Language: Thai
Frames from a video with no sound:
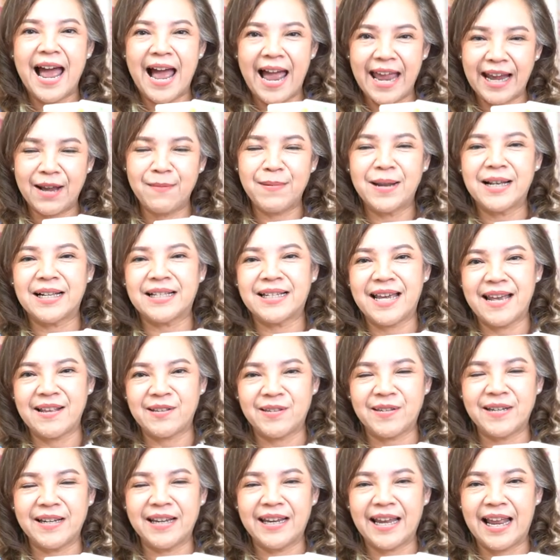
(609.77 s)
ให้กำลังใจ
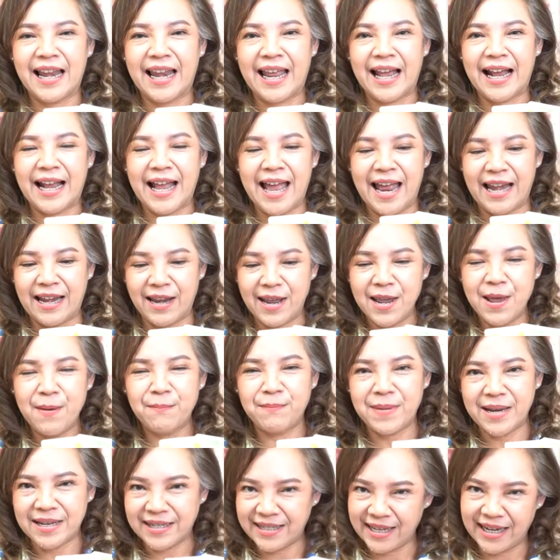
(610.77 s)
ซึ่งกันและกัน
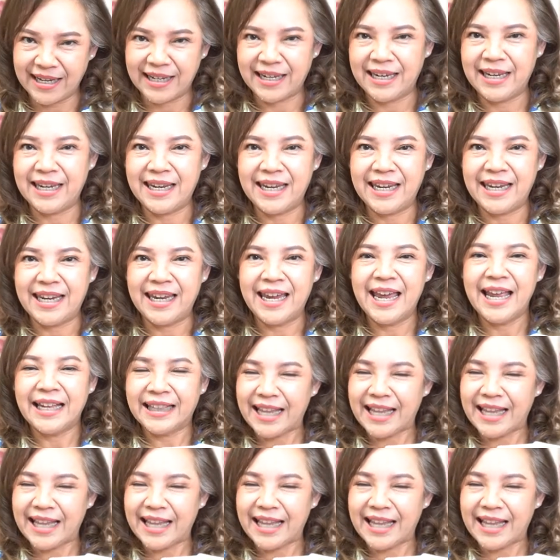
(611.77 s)
เป็นสิ่งที่ดี